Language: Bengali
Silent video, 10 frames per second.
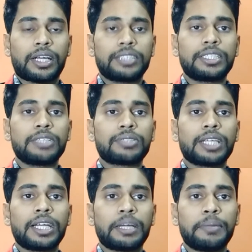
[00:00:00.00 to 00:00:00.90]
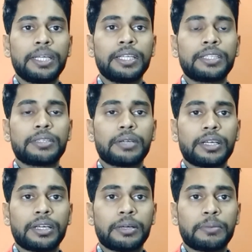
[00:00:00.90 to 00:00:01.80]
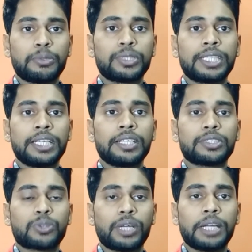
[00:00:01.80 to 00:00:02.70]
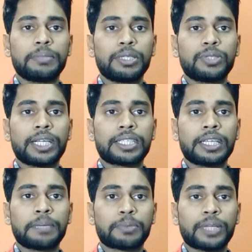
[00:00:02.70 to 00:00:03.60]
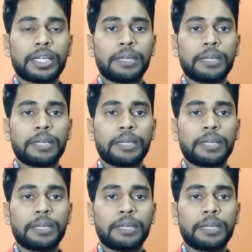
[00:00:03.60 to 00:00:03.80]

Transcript: কনস্টিটিউশনাল রেমেডির মধ্যে সরিনাম যেহেতু একটা প্রধান